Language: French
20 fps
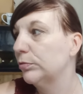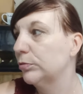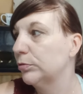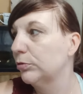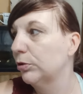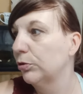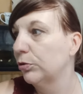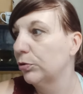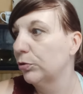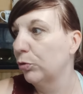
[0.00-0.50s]

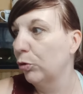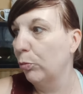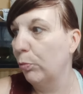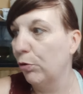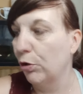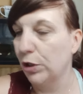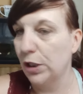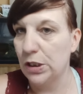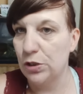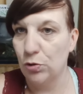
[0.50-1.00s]
On
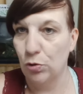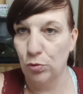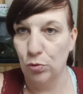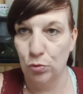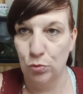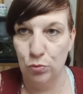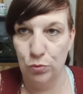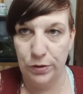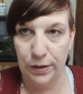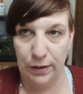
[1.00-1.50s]
reprendra son
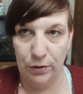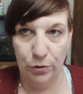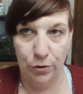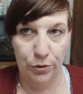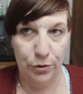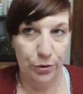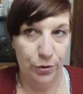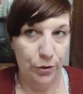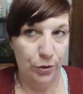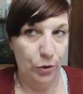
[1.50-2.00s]
gros tout à
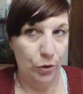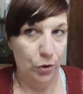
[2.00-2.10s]
l'heure.